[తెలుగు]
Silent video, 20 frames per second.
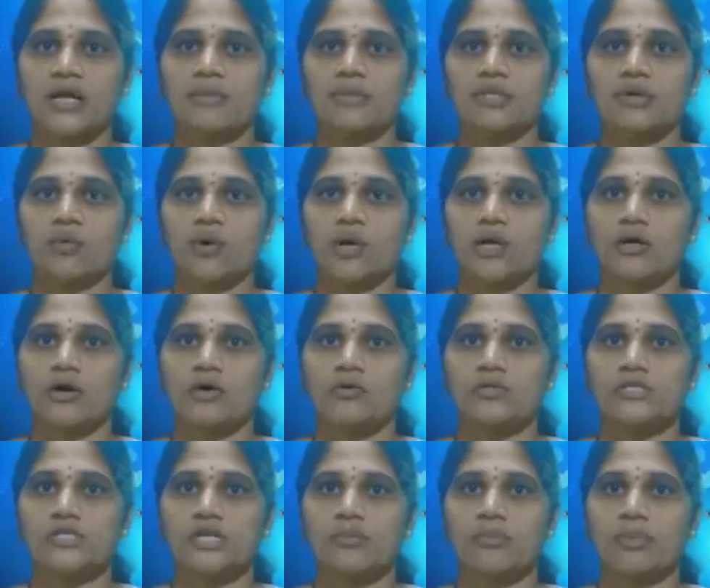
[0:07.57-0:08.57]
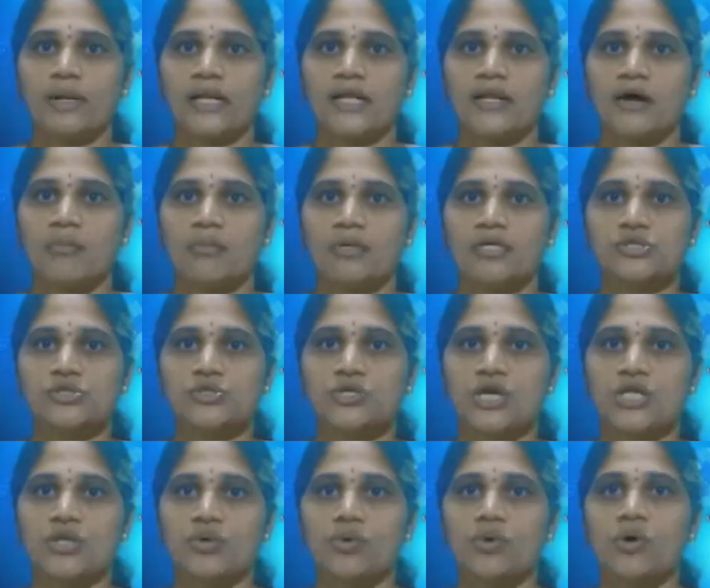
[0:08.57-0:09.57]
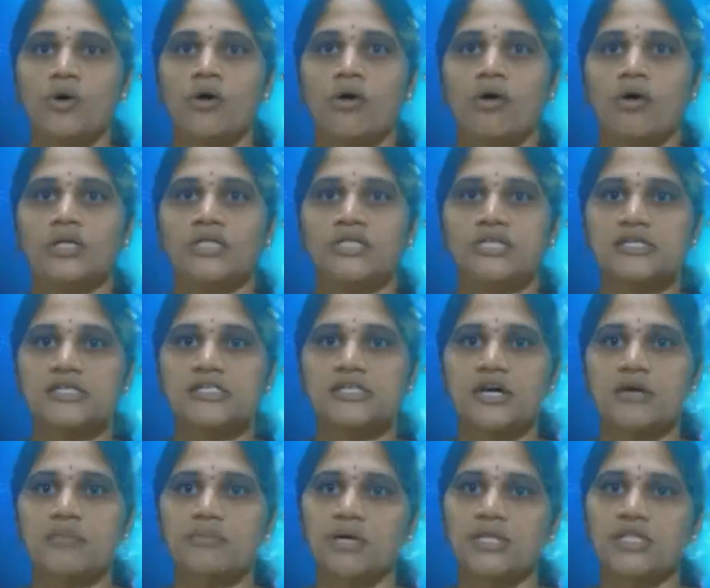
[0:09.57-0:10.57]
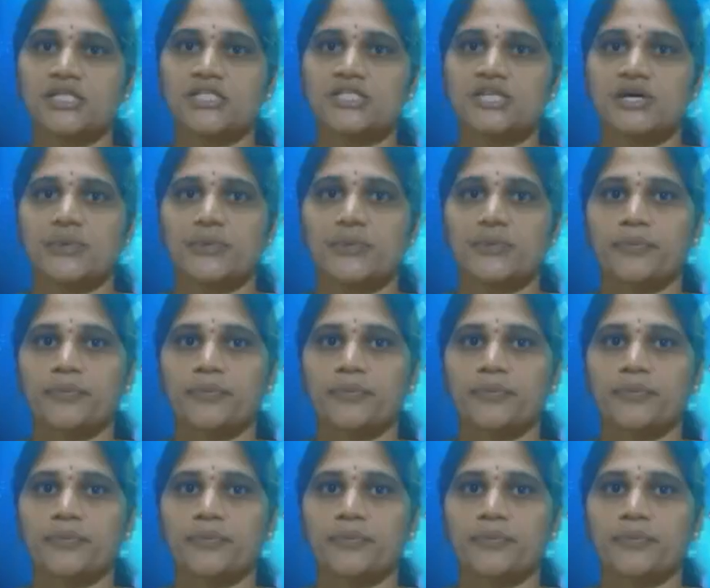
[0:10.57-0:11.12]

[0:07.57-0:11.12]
ఎనిమిదో వార్డు కౌన్సిలర్ పిల్లి రామరాజు యాదవ్ ఆర్థిక సాయం అందించారు